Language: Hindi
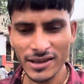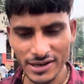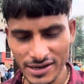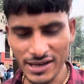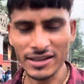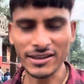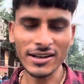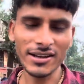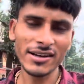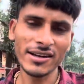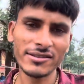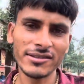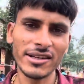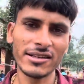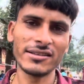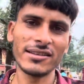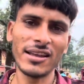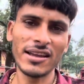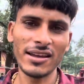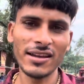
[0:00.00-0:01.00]
यात्रा कर
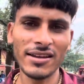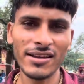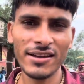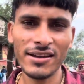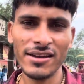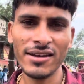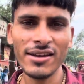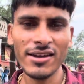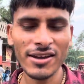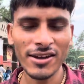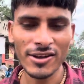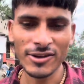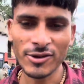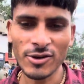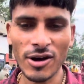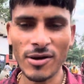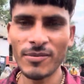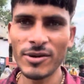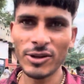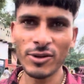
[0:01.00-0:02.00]
सकते हैं तो
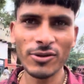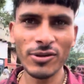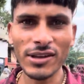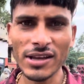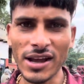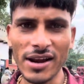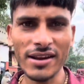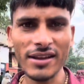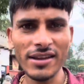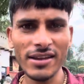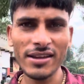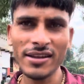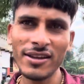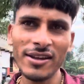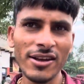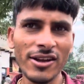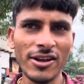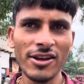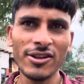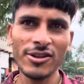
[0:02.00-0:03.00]
हमने तो किया नहीं
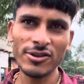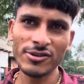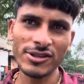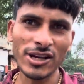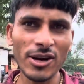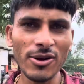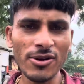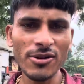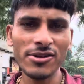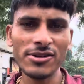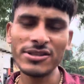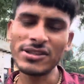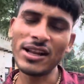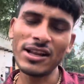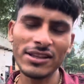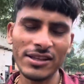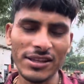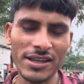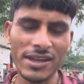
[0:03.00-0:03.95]
तो चलो चलते